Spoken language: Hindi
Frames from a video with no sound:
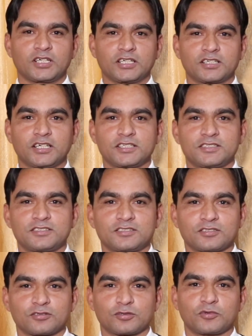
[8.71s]
हाय गाइस
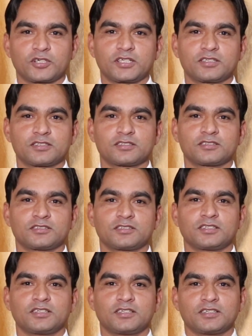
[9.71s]
गुड मॉर्निंग
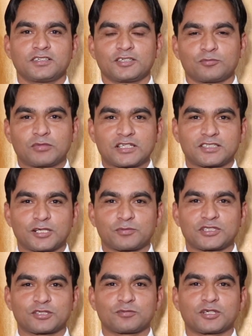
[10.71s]
माई
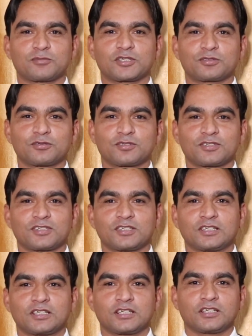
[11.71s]
सेल्फ अजय कुमार माथुर
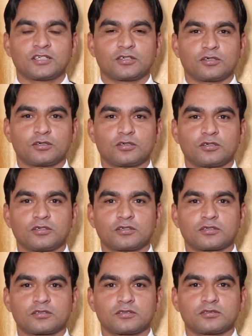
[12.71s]

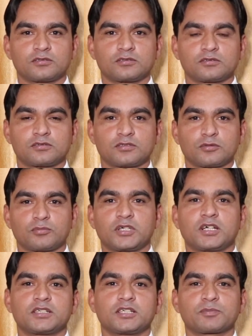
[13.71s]
और
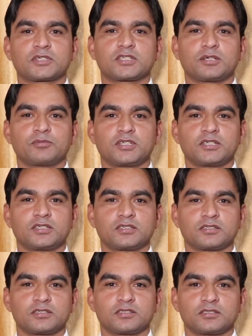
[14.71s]
मैं आज आपके सामने
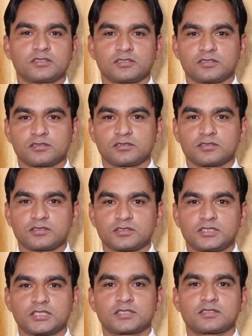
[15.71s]

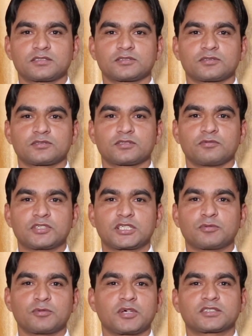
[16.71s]
जिस
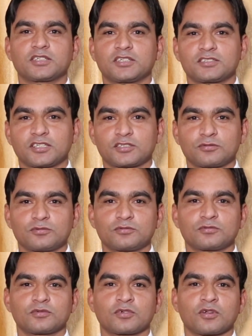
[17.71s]
विषय में बात करना चाहता
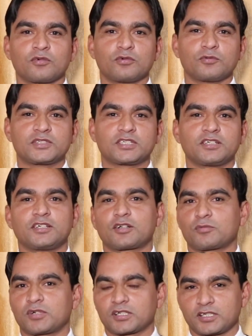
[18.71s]
हूँ वो विषय है
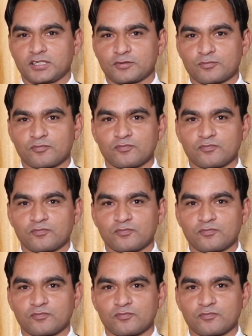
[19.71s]
नेटवर्क मार्केटिंग